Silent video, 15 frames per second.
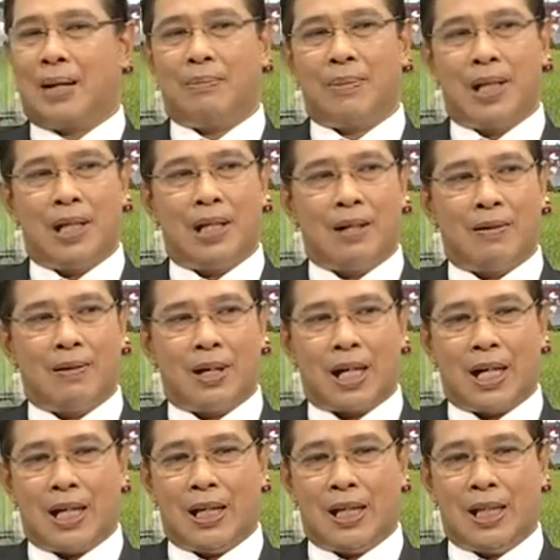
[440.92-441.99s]
ครับในเรื่องของ
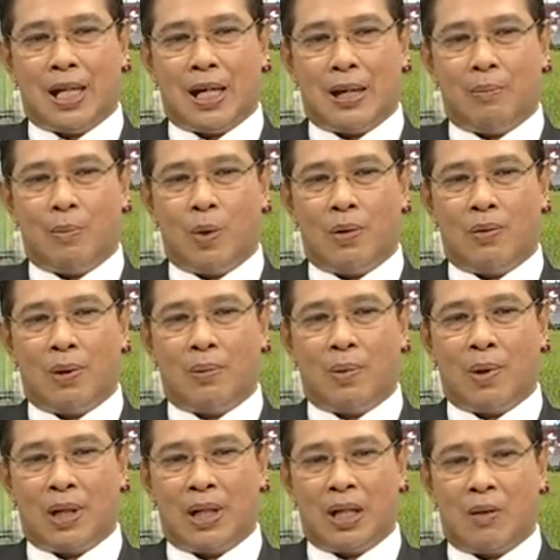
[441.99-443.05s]
การที่จะอำนวยความ
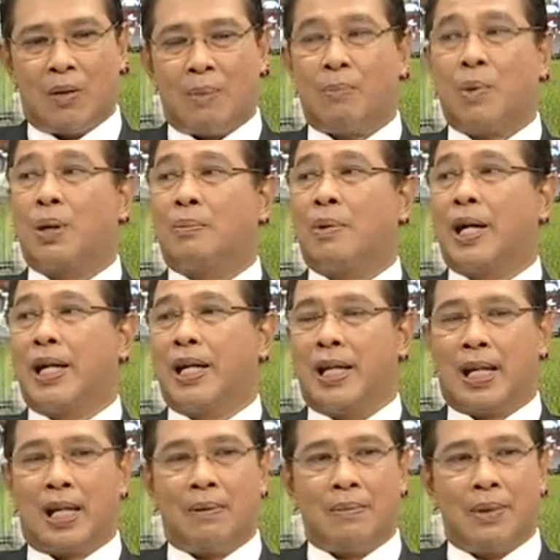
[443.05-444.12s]
สะดวกเรื่องความปลอดภัย
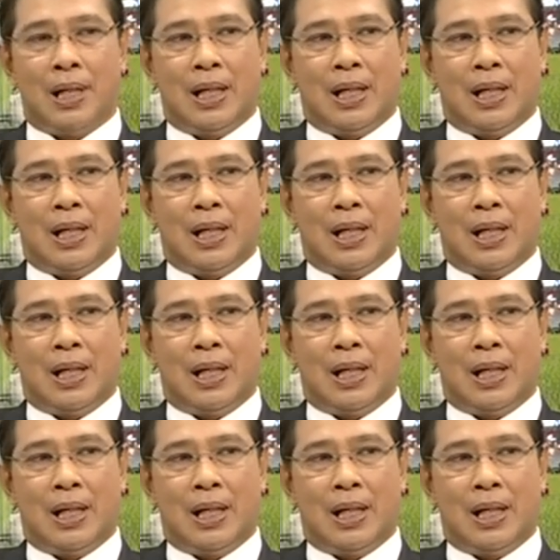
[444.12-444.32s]
นะครับ